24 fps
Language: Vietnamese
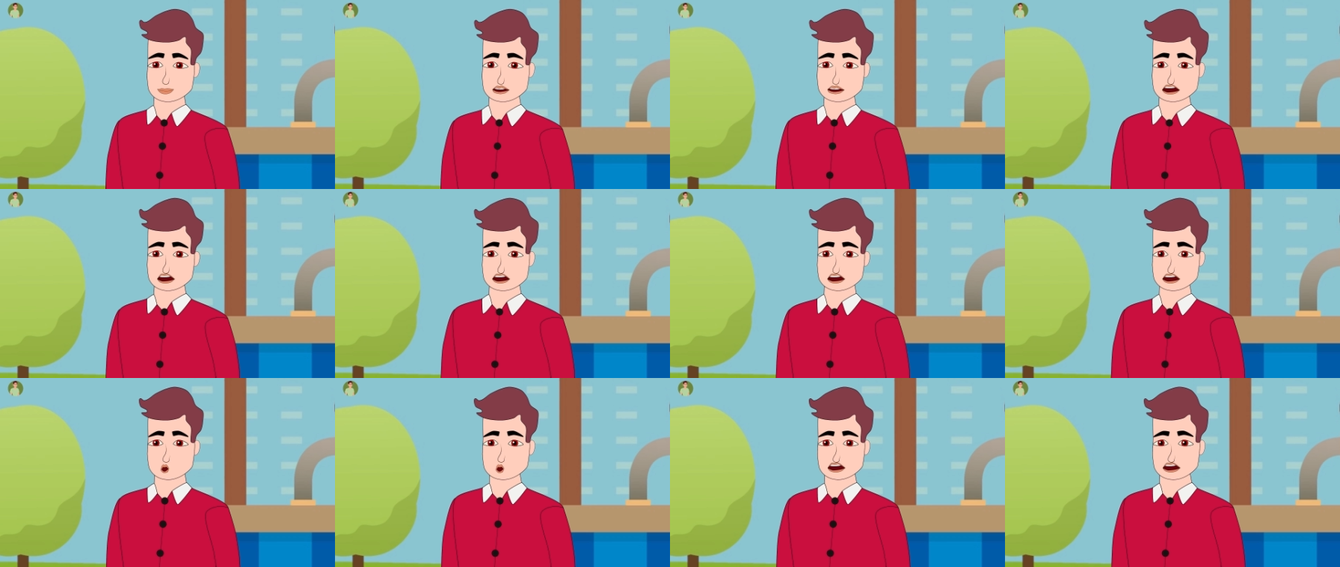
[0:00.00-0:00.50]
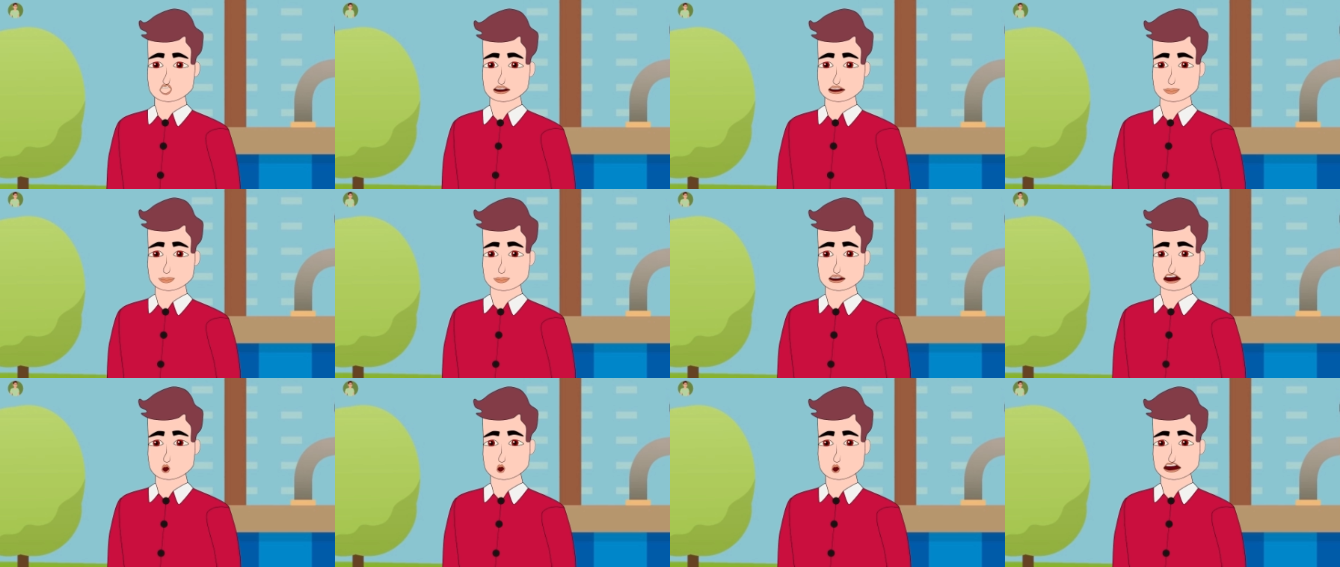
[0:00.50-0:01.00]
Ngày ní
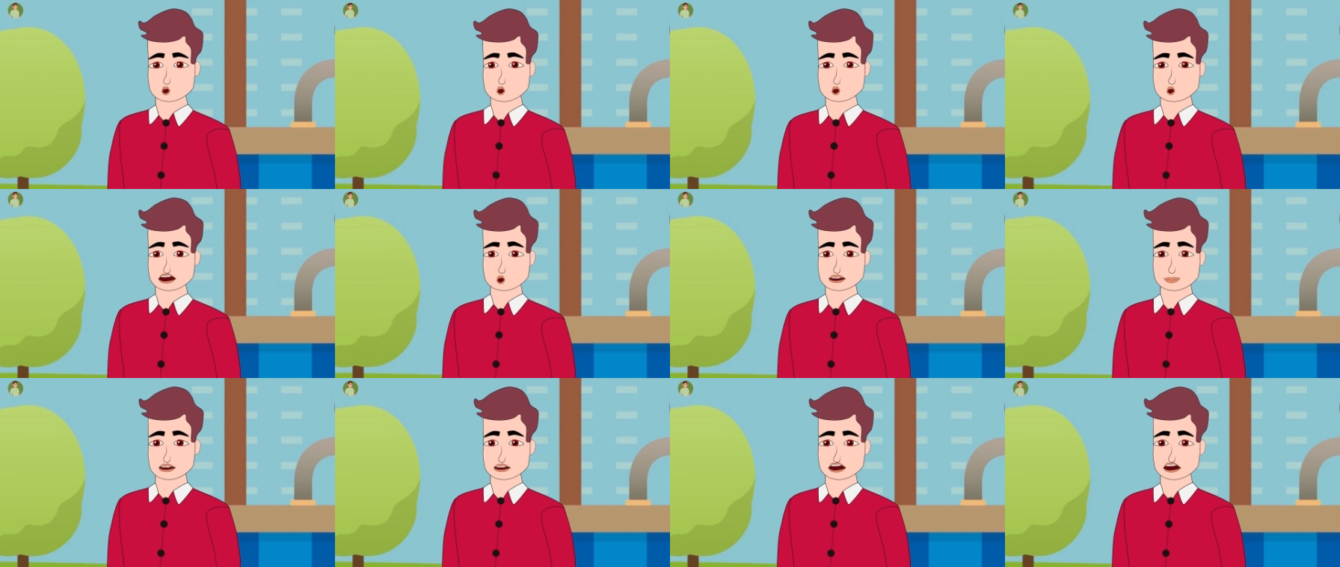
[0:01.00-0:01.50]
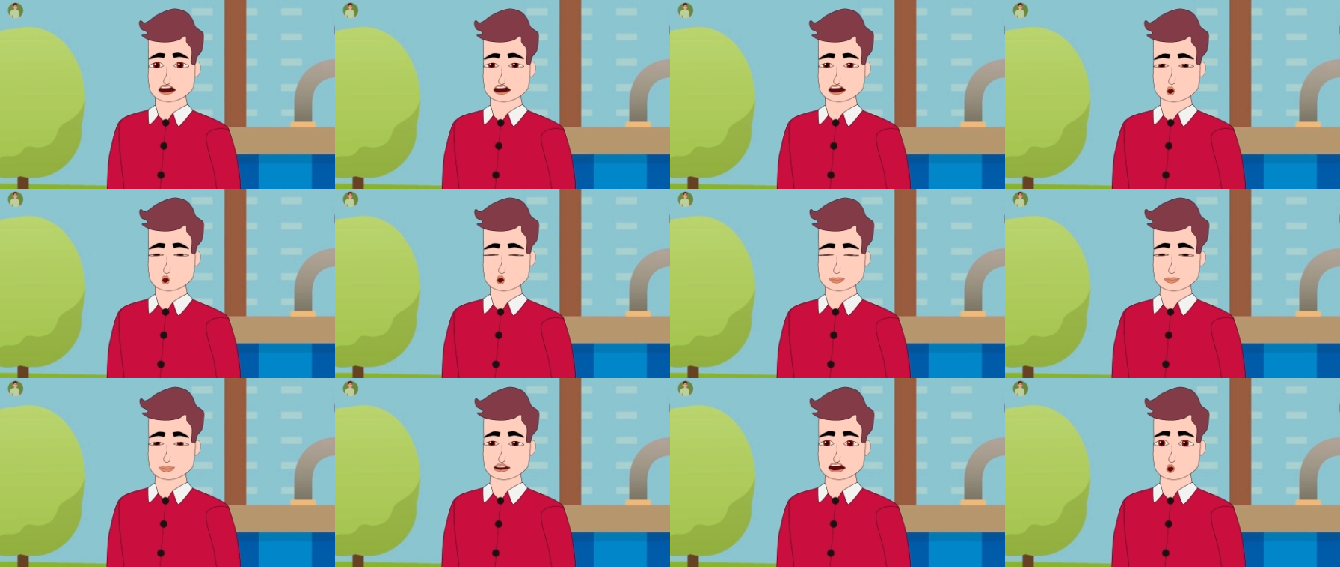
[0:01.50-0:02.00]
xong nàng nạc nhóm
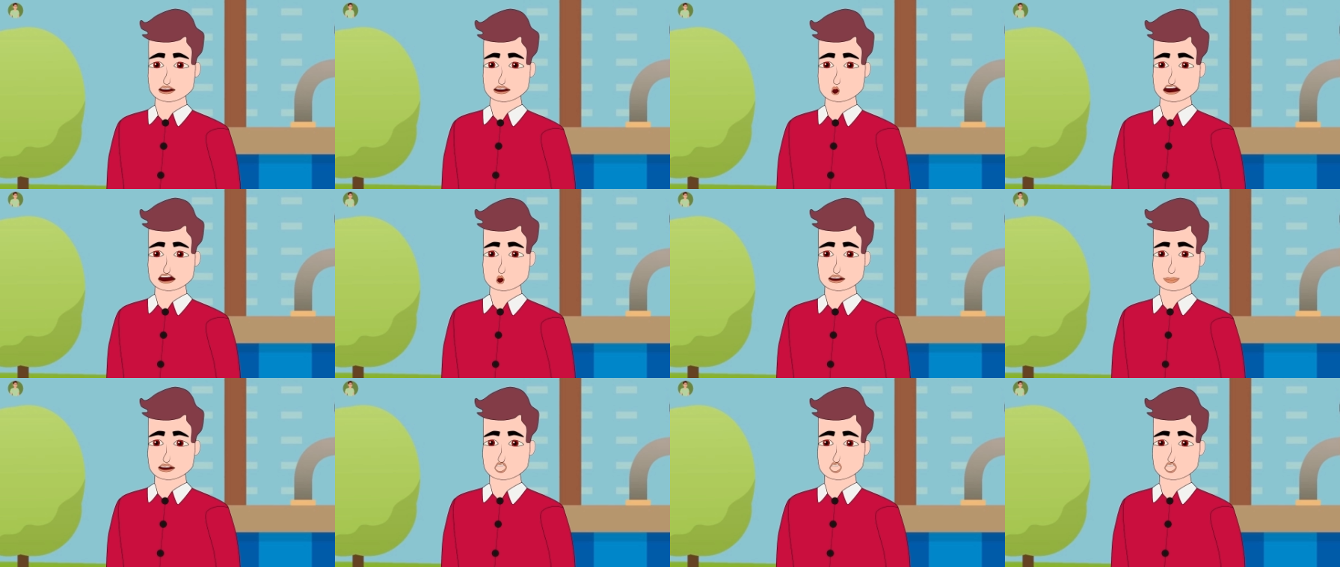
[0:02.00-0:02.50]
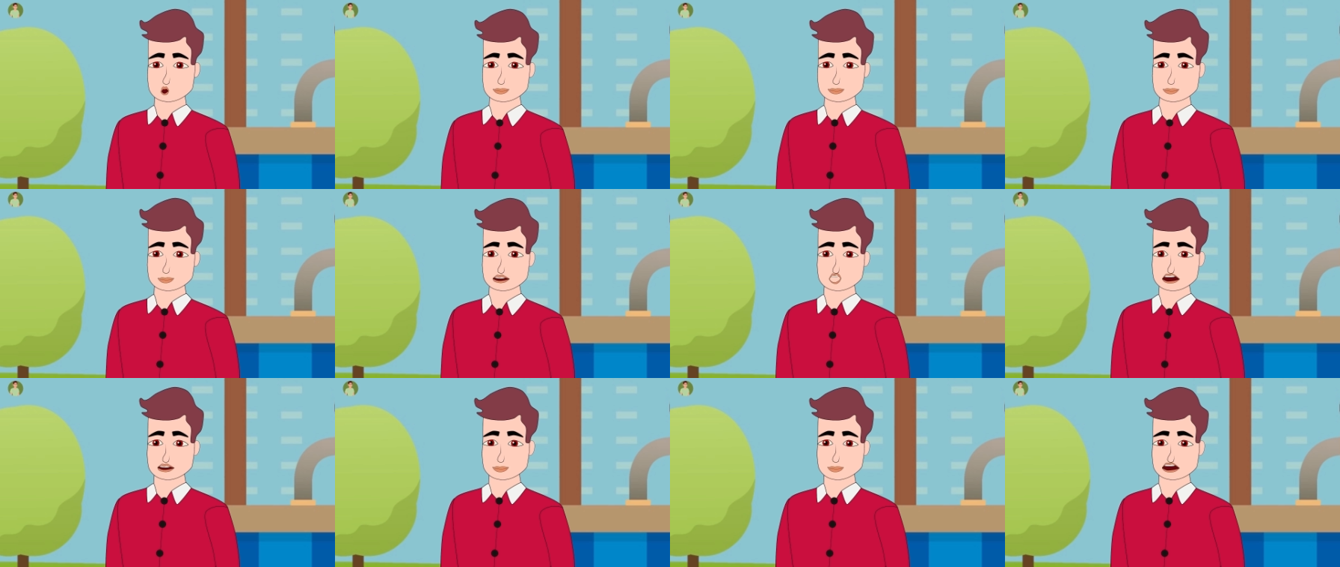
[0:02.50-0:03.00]
Đại bạn chuốc
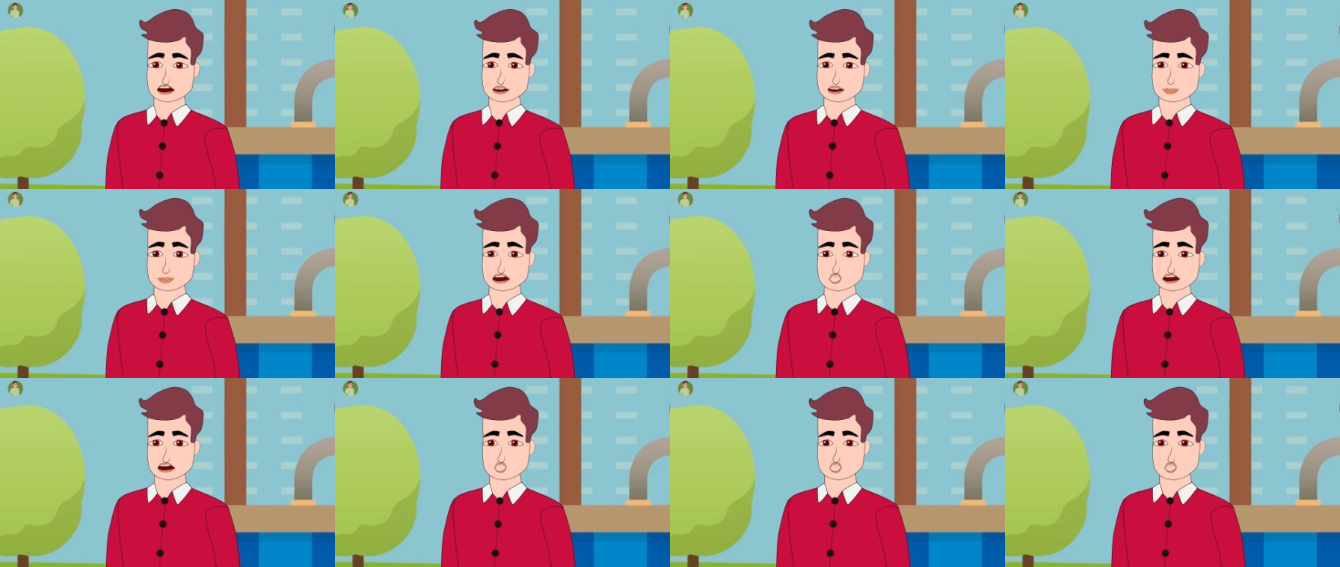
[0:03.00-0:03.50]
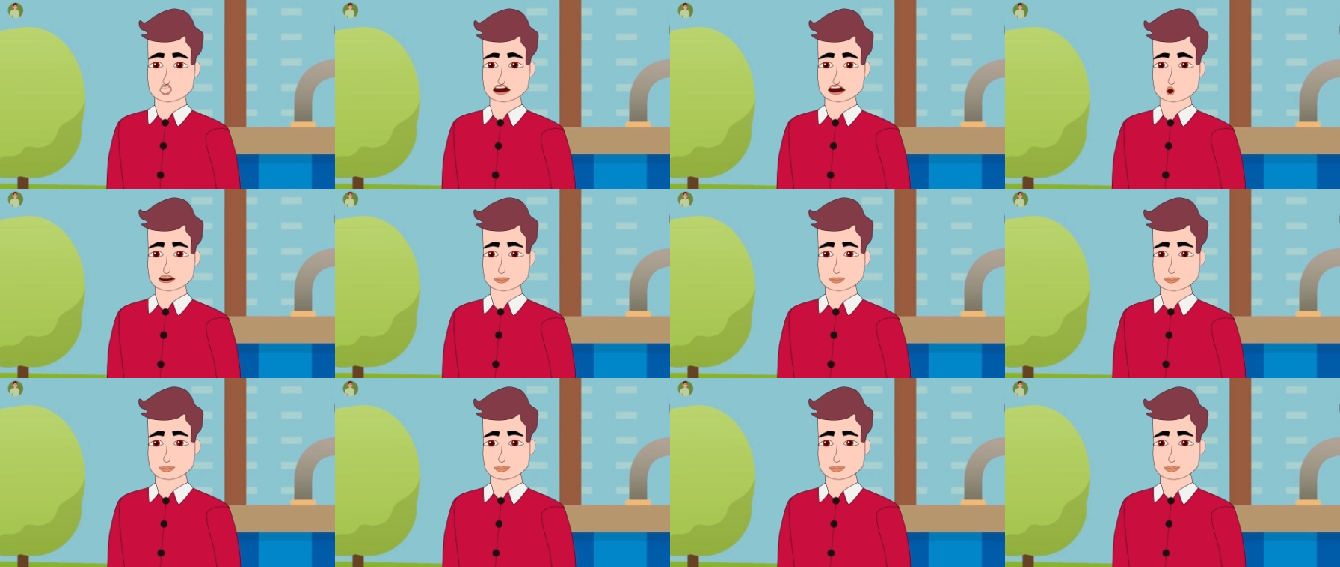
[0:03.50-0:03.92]
nẹ tèng phí